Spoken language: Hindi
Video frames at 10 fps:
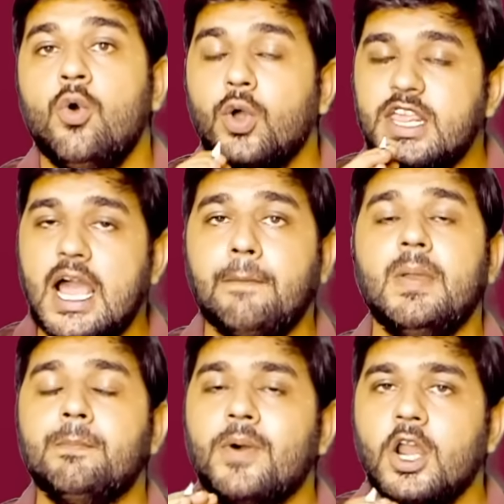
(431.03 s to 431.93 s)
और यहाँ
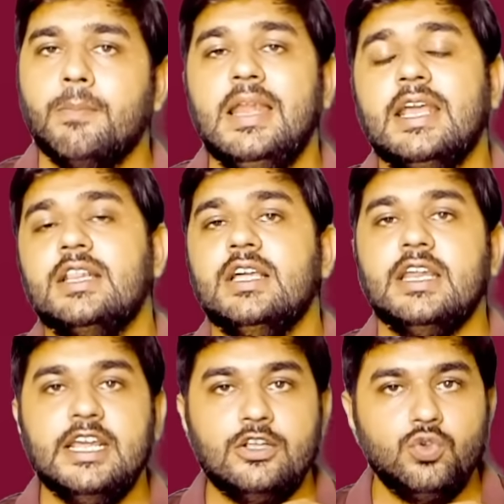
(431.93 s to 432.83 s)
पे पावर प्ले के अंदर
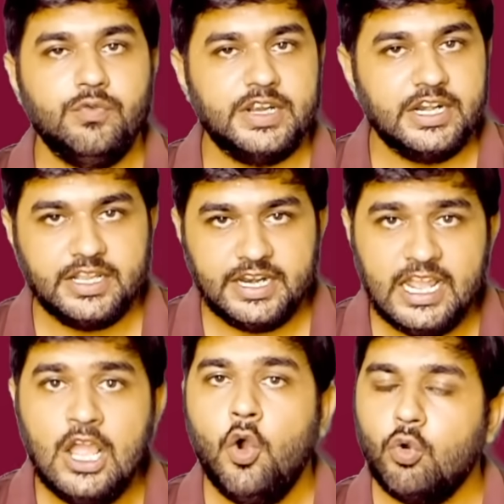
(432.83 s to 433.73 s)
एक दो विकेट गिरे
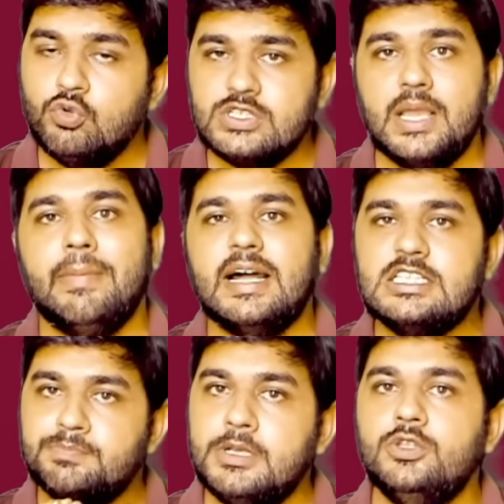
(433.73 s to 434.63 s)
और उसके बाद
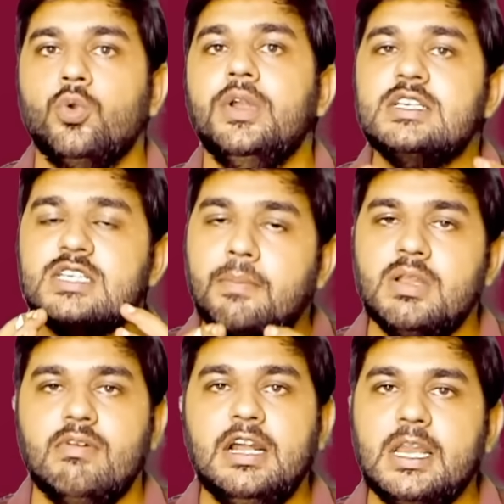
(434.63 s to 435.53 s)
स्पिनरों ने
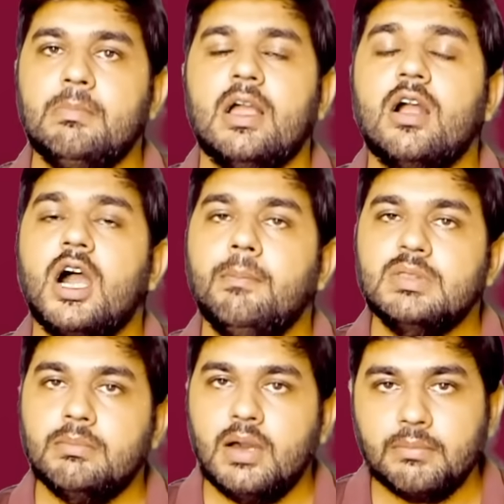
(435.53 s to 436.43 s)
सामने वाली टीम का काम
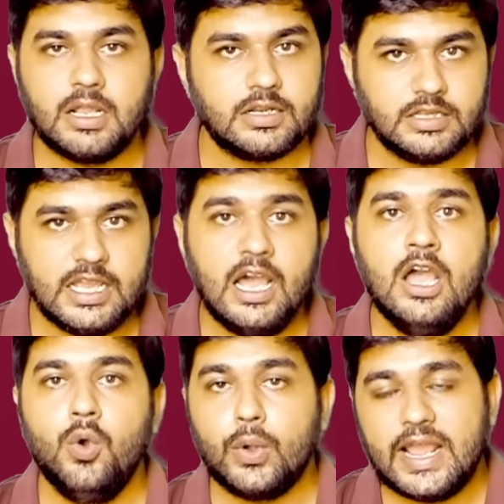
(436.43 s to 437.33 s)
तमाम कर दिया
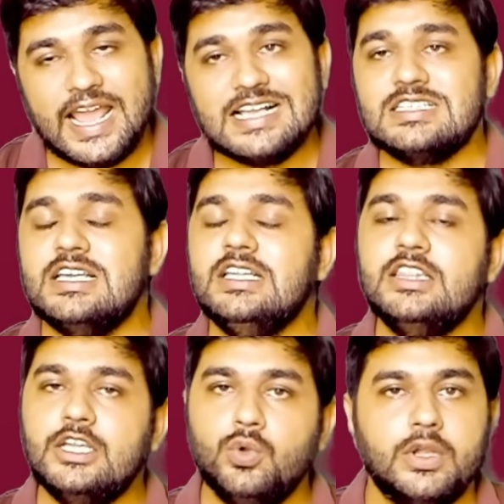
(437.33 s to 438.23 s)
और ऐसे ही
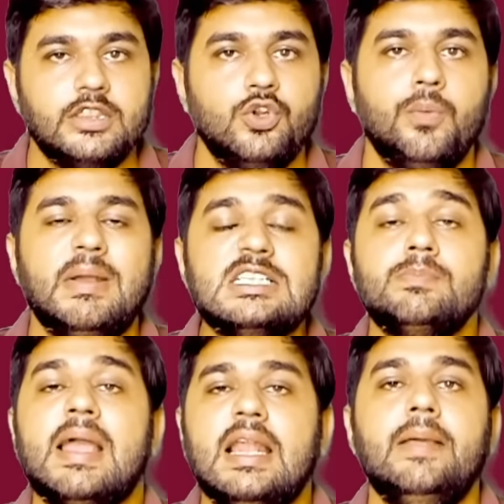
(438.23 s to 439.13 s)
तीनों के तीनों मैच
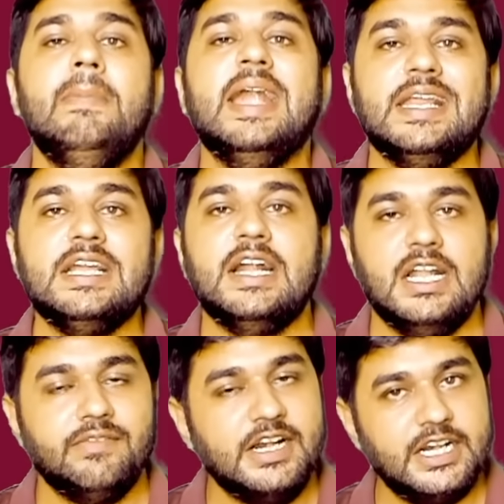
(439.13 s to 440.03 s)
पहले बैटिंग
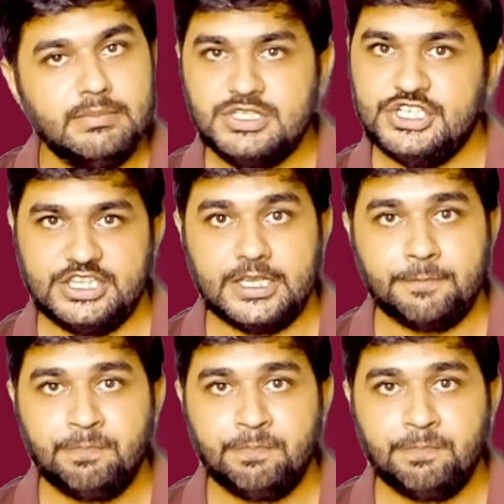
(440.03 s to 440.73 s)
करने वाली टीम जीती